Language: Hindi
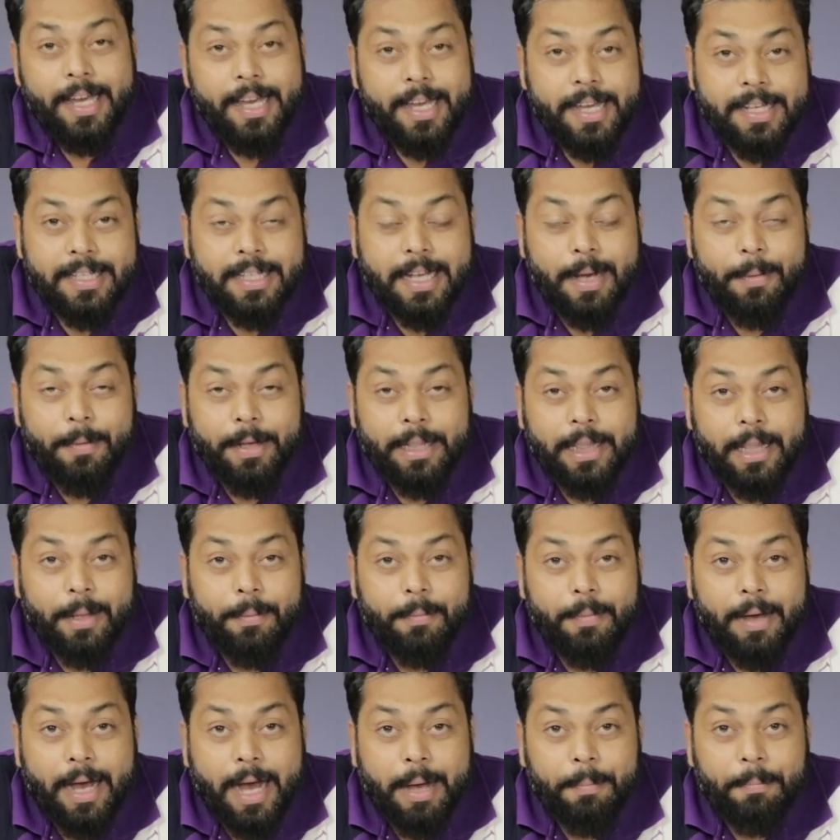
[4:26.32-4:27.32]
इसका
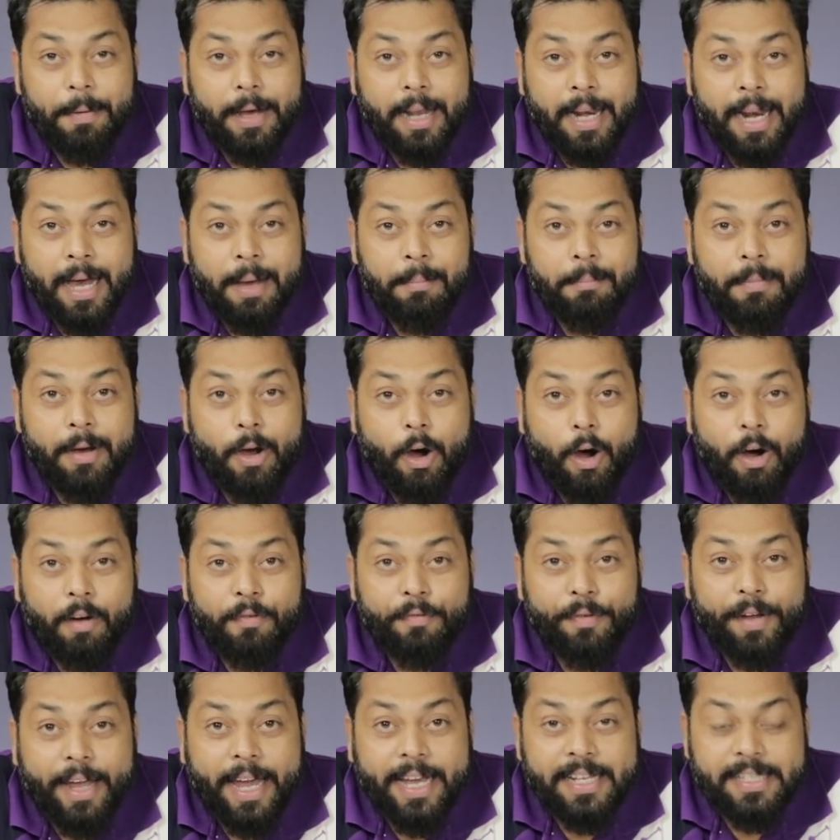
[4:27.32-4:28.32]
मतलब आप अलार्म
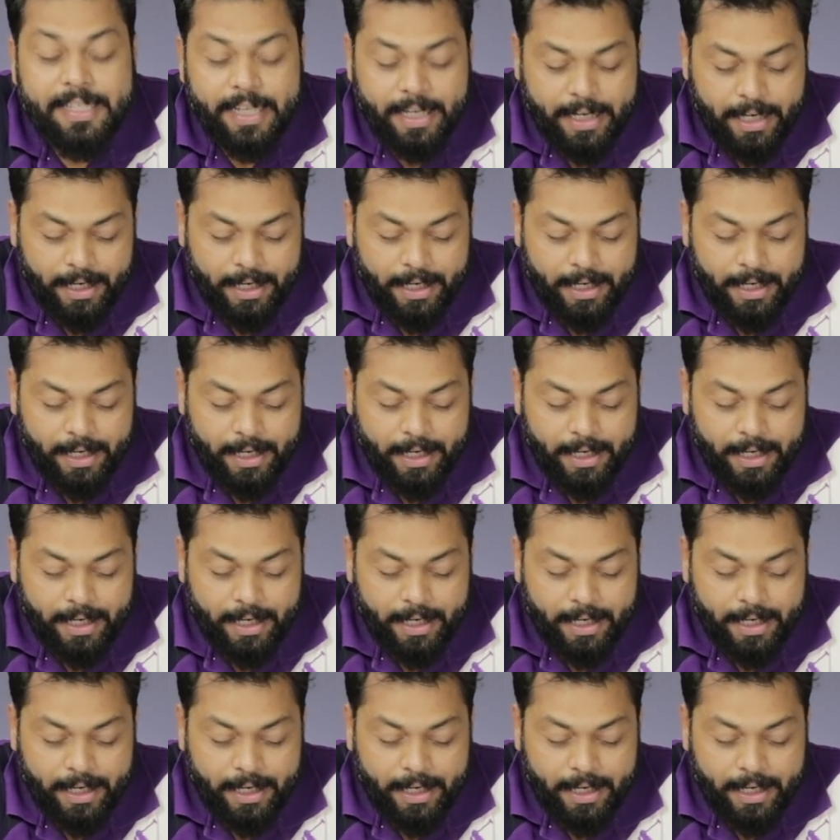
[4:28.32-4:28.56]
ऑफ कैसे